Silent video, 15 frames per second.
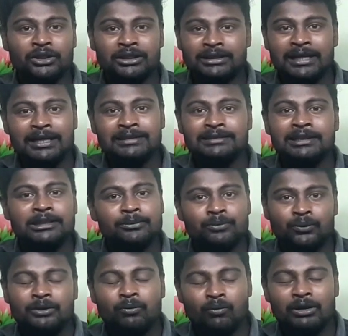करता है यही
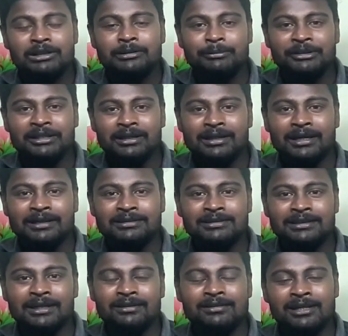फोन वन टीबी तक का
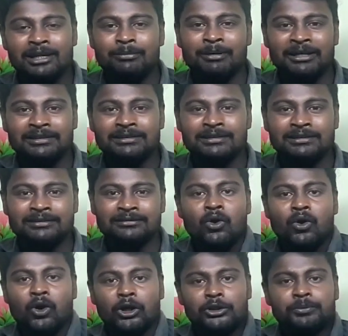एसडी कार्ड डाल पाएंगे
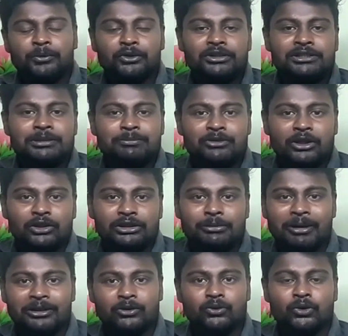और इस फोन की सिम स्लॉट की
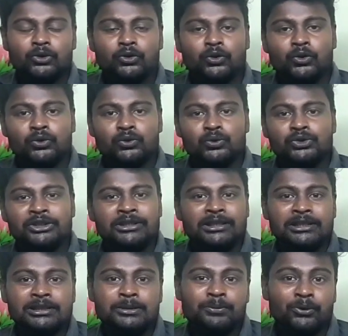बात करूँ दोस्तों तो टू जी
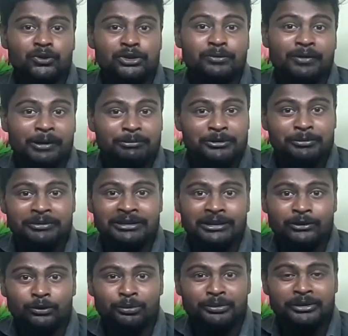थ्री जी फोर जी फाइव जी में
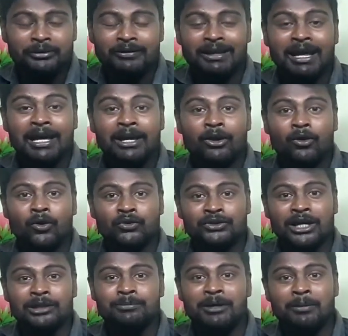देखने को मिलने वाला है और
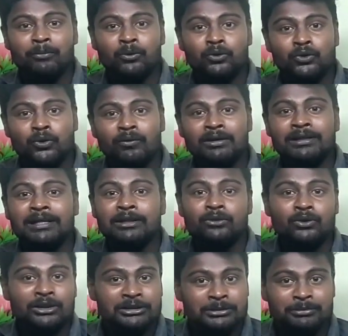साथ में आपको डोबल
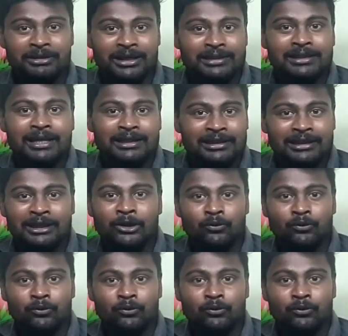नैनो का सिम कार्ड डालने का